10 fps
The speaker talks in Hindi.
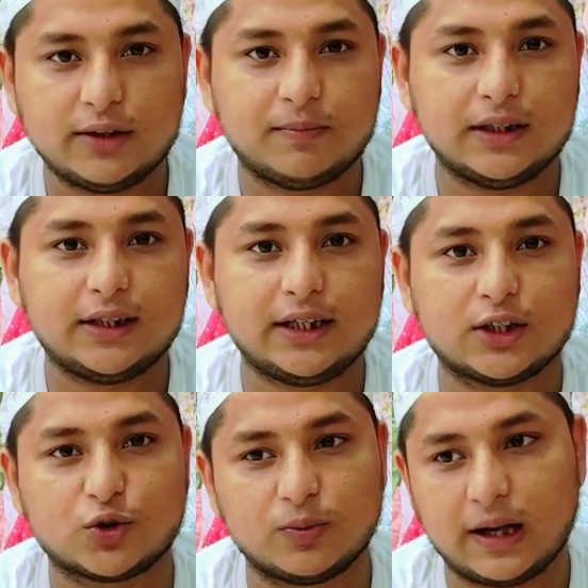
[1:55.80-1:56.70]
कोई दिन बंद नहीं
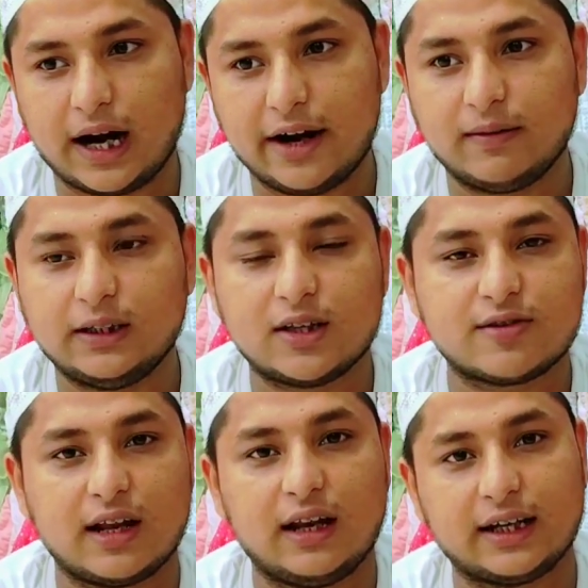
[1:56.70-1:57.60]
है सुबह आठ बजे
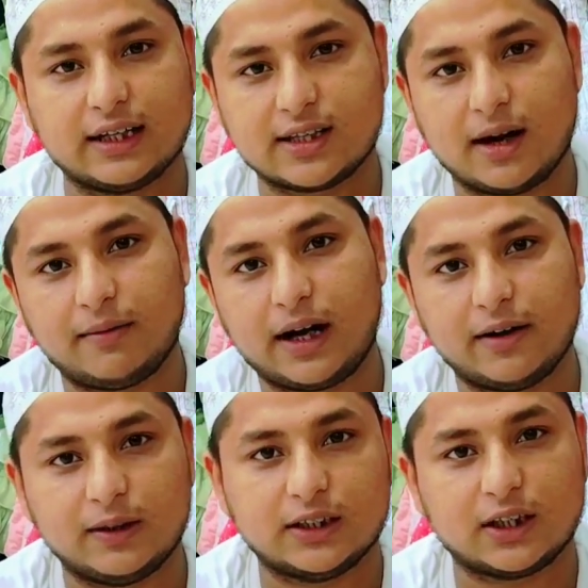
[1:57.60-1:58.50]
से लेकर शाम
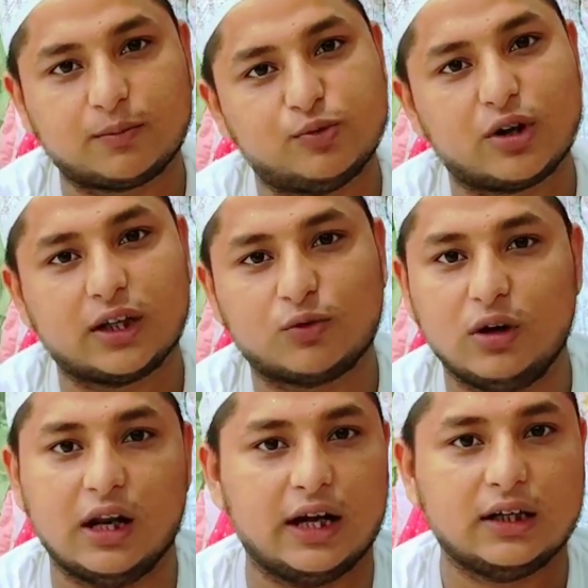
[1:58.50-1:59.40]
आठ बजे तक पूरा
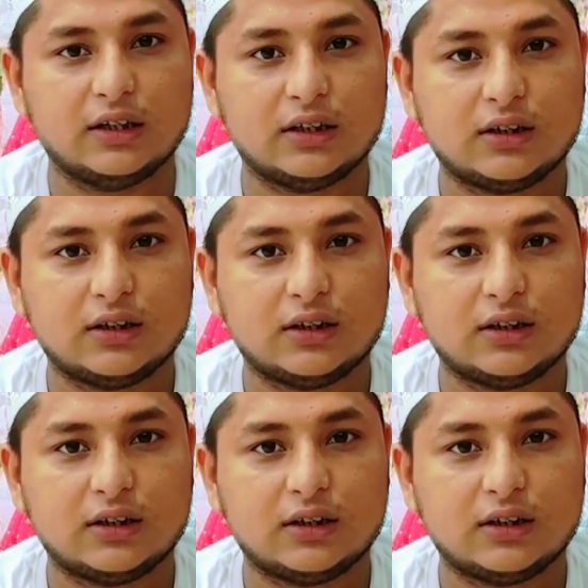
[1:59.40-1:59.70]
खुला है